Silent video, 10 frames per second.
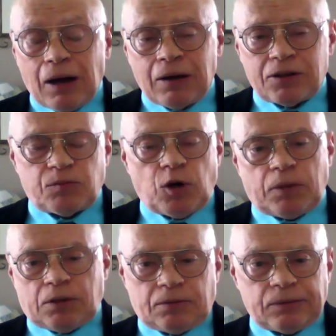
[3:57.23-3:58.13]
en ce
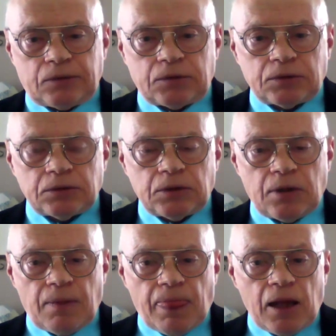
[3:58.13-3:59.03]
moment.
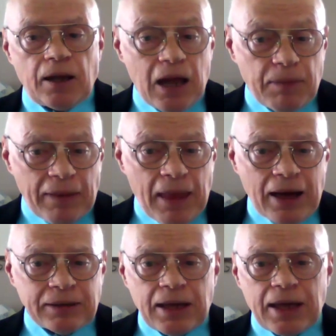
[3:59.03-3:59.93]
La banane